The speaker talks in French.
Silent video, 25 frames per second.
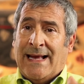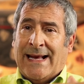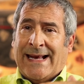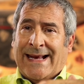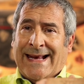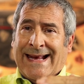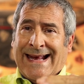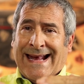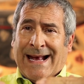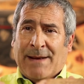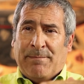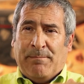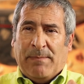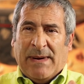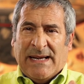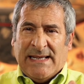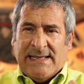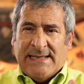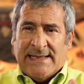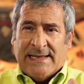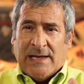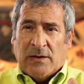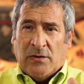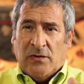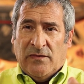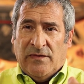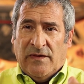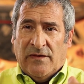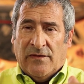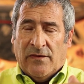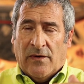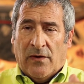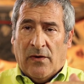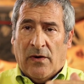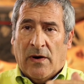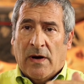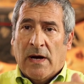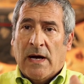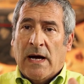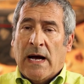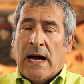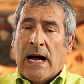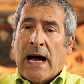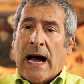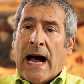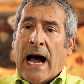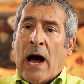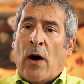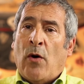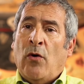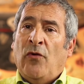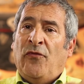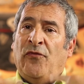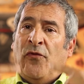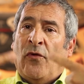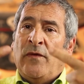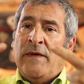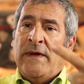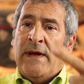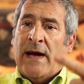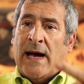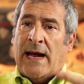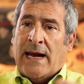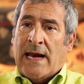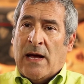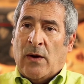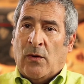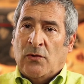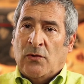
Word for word: la capacité du vivant à refournir à la